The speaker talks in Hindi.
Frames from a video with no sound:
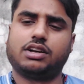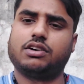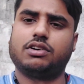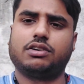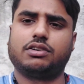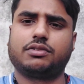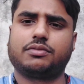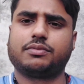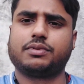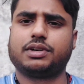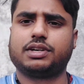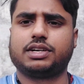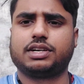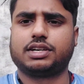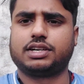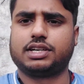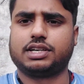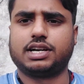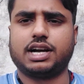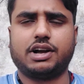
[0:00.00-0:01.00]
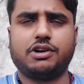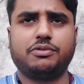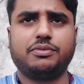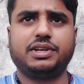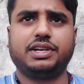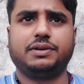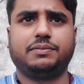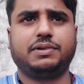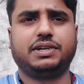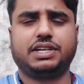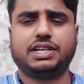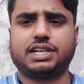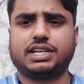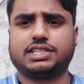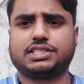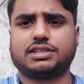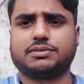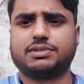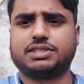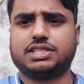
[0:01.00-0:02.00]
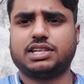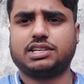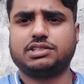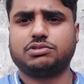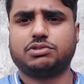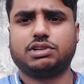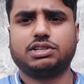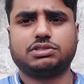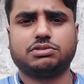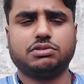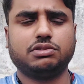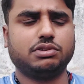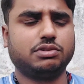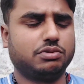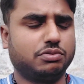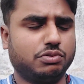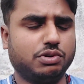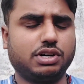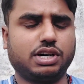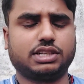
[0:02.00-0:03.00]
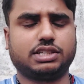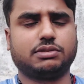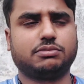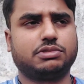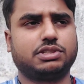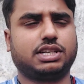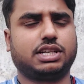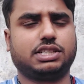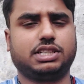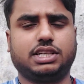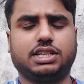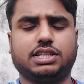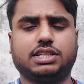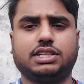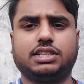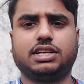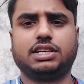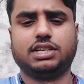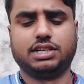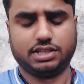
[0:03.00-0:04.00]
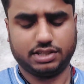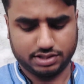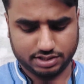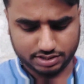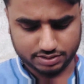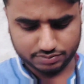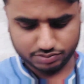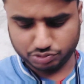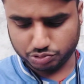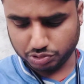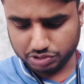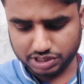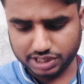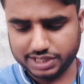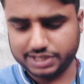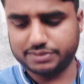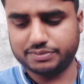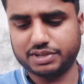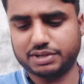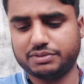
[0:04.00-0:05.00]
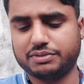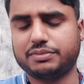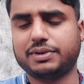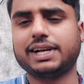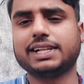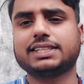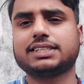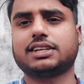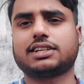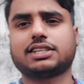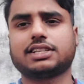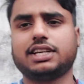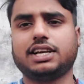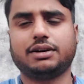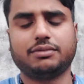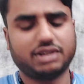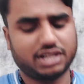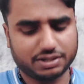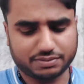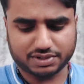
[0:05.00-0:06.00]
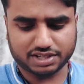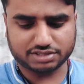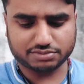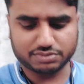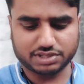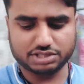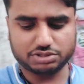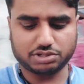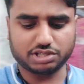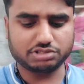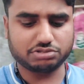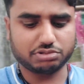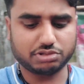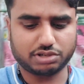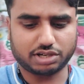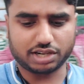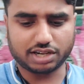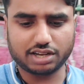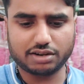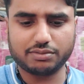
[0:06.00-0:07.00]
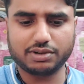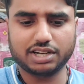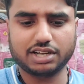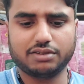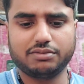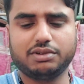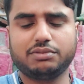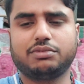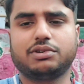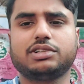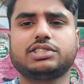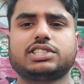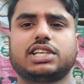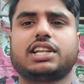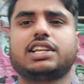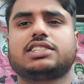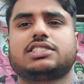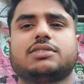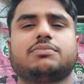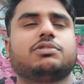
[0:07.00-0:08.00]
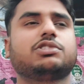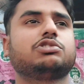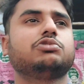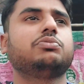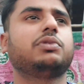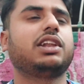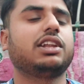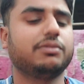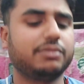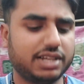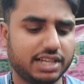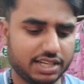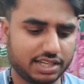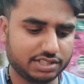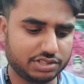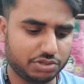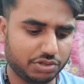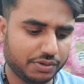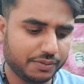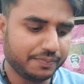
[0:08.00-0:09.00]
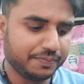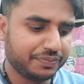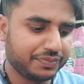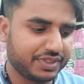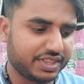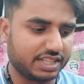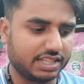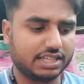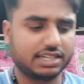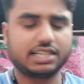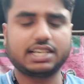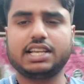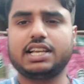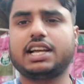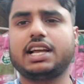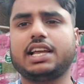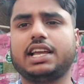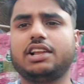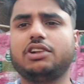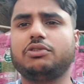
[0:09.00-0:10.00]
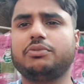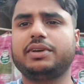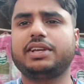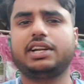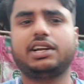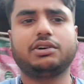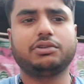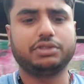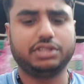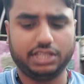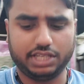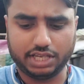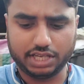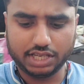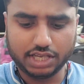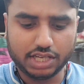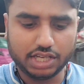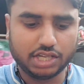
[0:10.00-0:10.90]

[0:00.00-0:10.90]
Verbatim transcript: और गायों में रिपीटर की समस्या जो है सो वो ख़त्म हो जाती है चौथे नंबर में बात करते हैं हमारे पास में जो है सो अगल बगल में बहुत सारे ऐसे पशुपालक भाई हैं जो जिनके यहाँ एलोवेरा होती है